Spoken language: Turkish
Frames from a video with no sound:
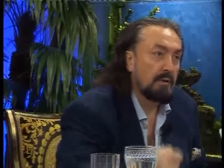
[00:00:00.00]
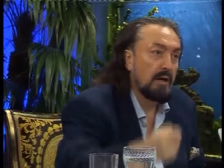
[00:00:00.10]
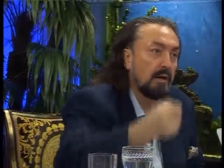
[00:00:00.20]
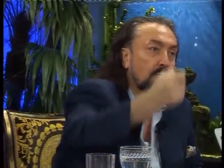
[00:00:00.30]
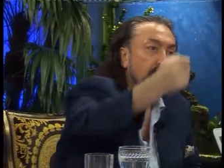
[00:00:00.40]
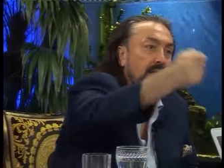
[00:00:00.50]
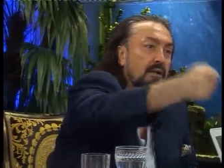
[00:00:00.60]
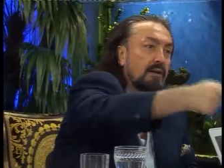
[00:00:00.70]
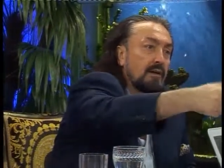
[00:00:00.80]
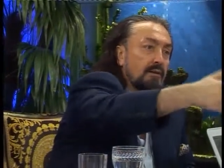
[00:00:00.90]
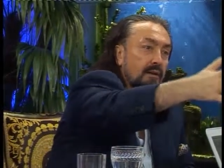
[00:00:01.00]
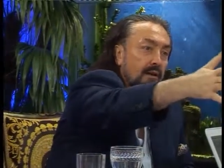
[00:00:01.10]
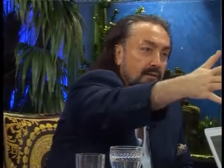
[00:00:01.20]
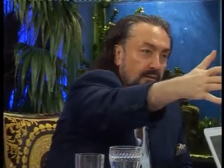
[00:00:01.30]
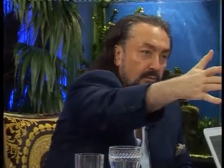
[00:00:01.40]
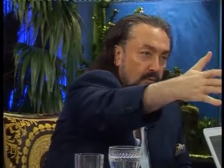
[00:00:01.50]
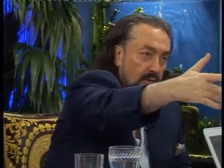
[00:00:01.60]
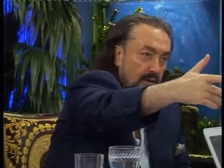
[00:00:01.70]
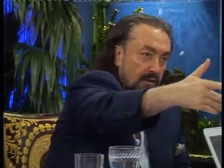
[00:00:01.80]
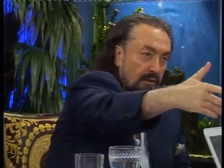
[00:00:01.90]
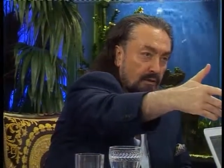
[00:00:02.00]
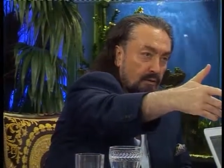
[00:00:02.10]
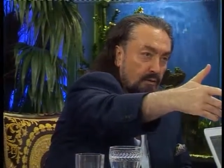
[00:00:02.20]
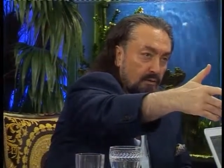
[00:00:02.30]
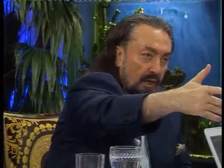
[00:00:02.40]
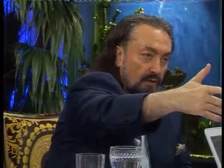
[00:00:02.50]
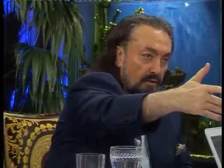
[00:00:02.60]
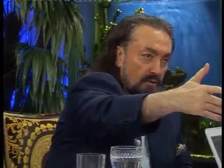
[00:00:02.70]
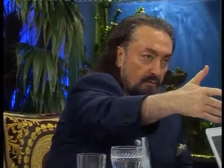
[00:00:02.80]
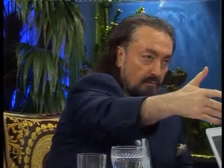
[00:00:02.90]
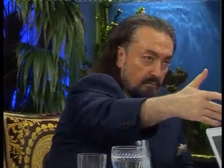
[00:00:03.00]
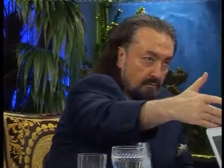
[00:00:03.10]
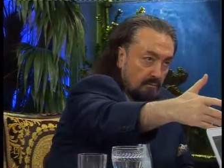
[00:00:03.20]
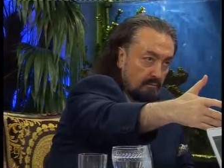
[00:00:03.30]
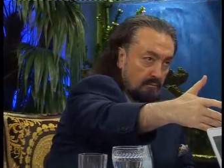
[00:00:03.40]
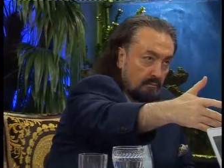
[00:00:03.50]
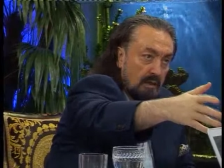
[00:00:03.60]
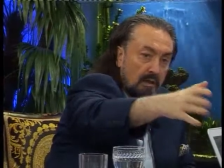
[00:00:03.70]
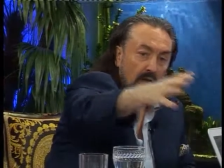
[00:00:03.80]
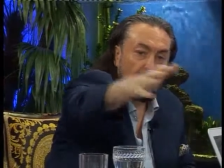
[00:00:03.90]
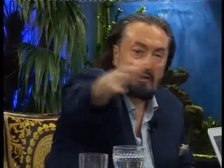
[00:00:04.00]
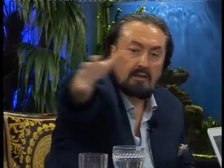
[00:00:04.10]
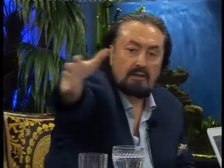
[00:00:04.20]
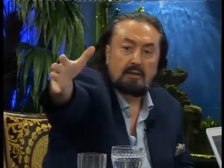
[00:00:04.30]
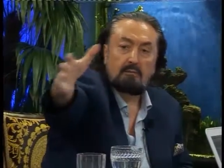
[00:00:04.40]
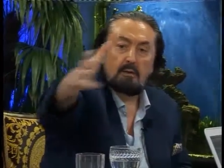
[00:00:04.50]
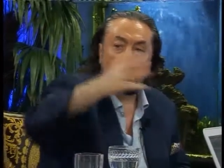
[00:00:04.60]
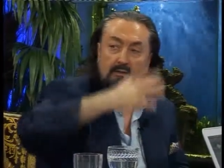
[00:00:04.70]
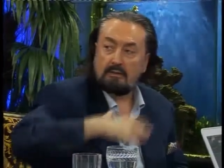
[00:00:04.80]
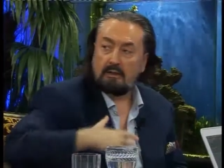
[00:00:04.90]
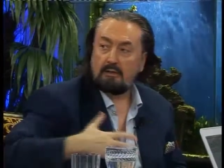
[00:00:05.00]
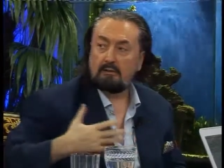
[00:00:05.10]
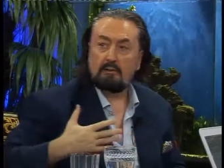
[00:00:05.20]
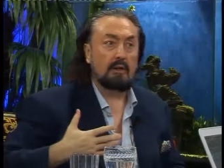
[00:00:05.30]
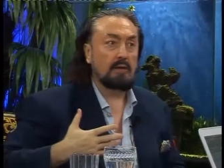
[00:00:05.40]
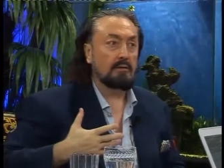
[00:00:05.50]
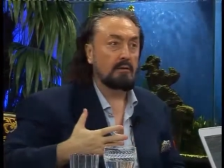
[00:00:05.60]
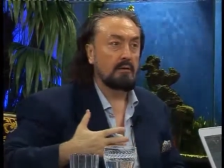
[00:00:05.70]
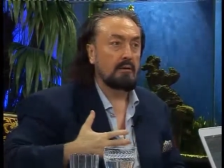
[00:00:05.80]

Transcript: Bir avuç delikanlı Hazreti Musa'nın yanına giriyor. Maşallah. Genç. Evet. Annesinden babasından ayrılıyorlar.